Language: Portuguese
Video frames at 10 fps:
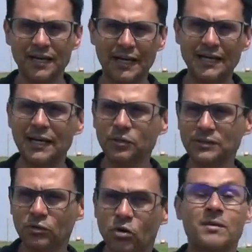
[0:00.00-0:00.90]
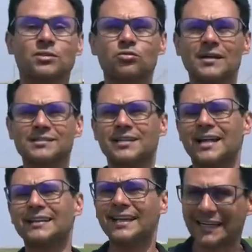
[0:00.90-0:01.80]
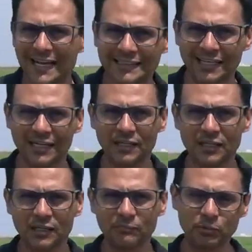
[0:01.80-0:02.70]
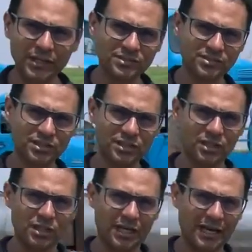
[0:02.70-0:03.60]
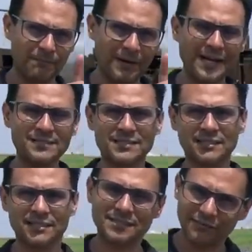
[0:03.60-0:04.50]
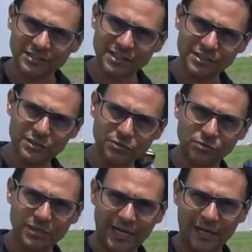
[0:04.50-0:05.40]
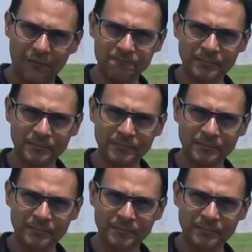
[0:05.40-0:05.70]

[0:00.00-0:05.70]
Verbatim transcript: a garota começou a ser atacada por este rapaz que estava dirigindo o carro.